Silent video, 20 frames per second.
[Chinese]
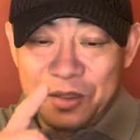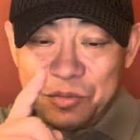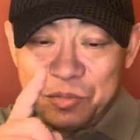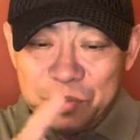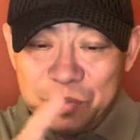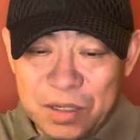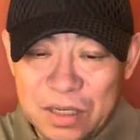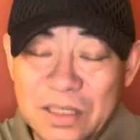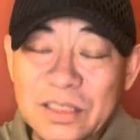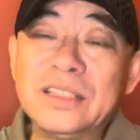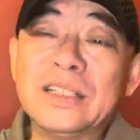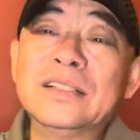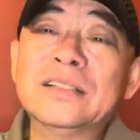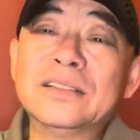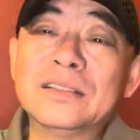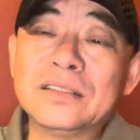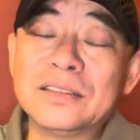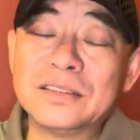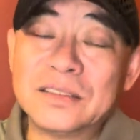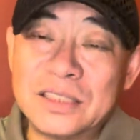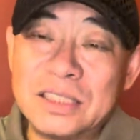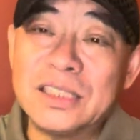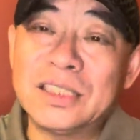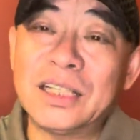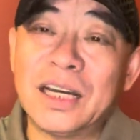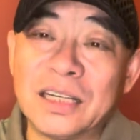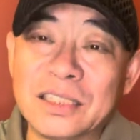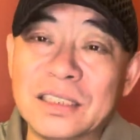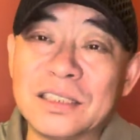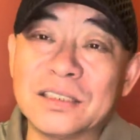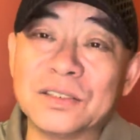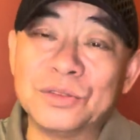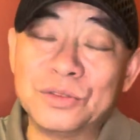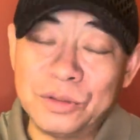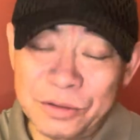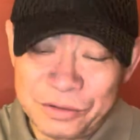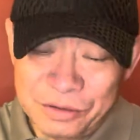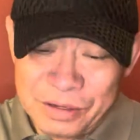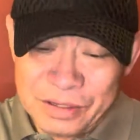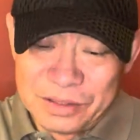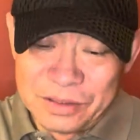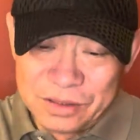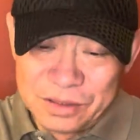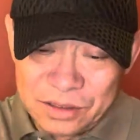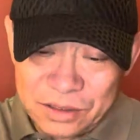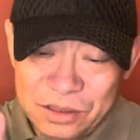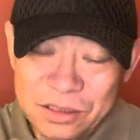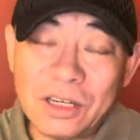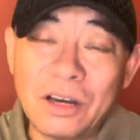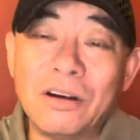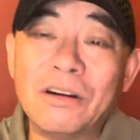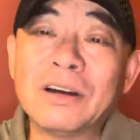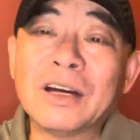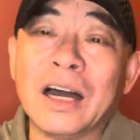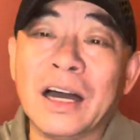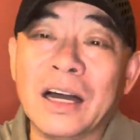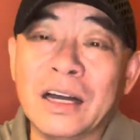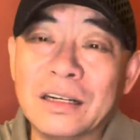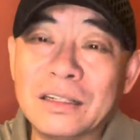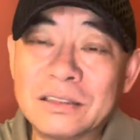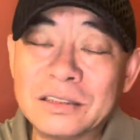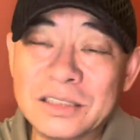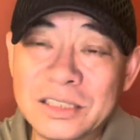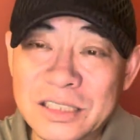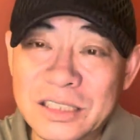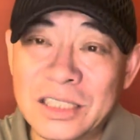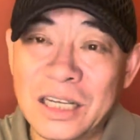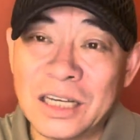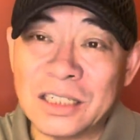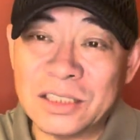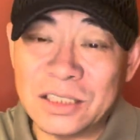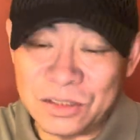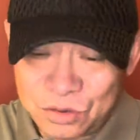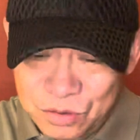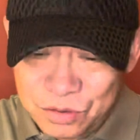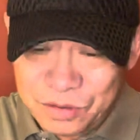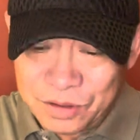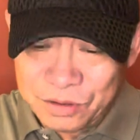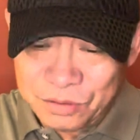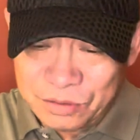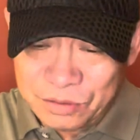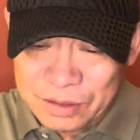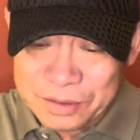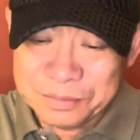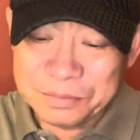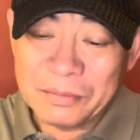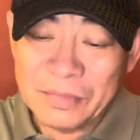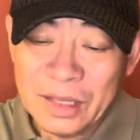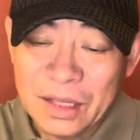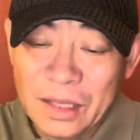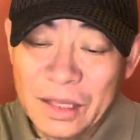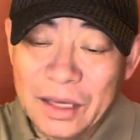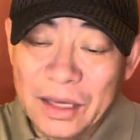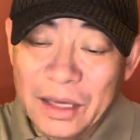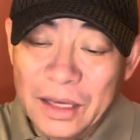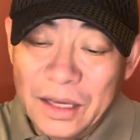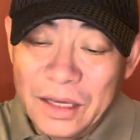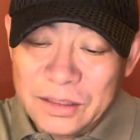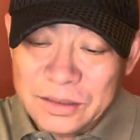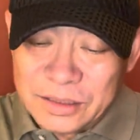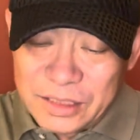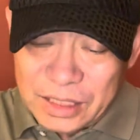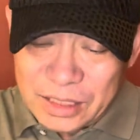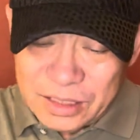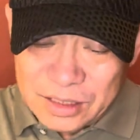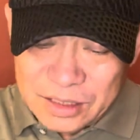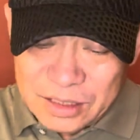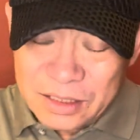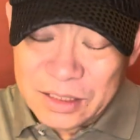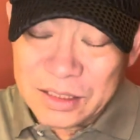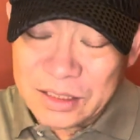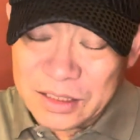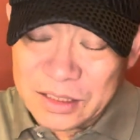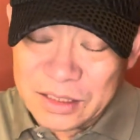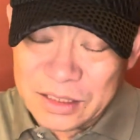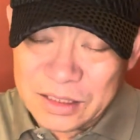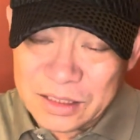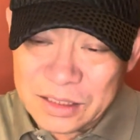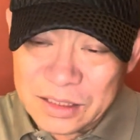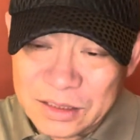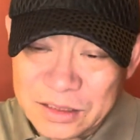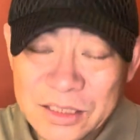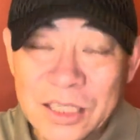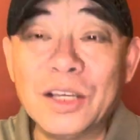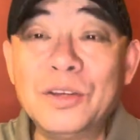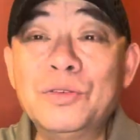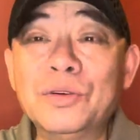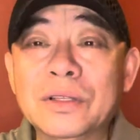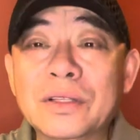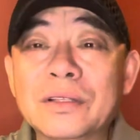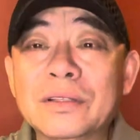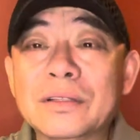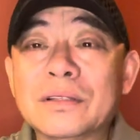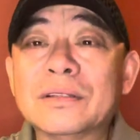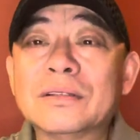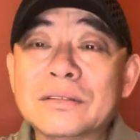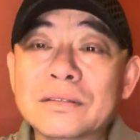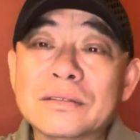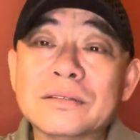彭真，七大政治局委员；高岗，七大政治局委员；这个陈云，